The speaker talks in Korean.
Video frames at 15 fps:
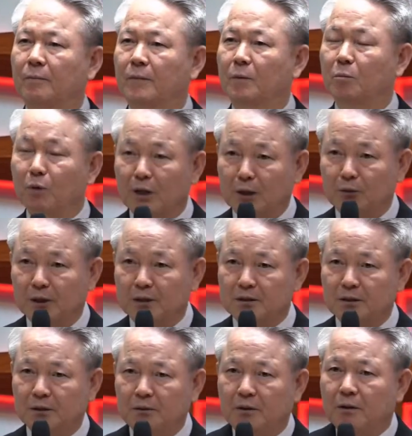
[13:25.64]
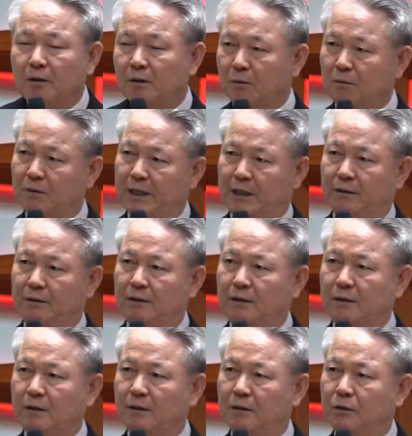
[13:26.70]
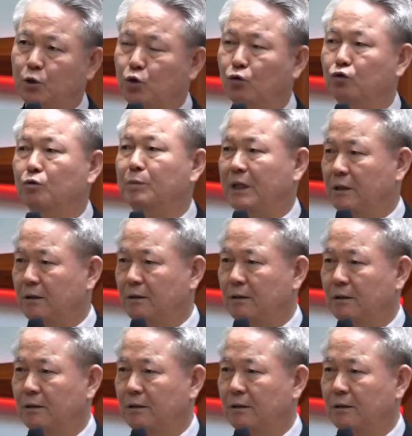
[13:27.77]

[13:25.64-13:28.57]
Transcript: 뭐라 그랬어요? 화있다. 저주받았다.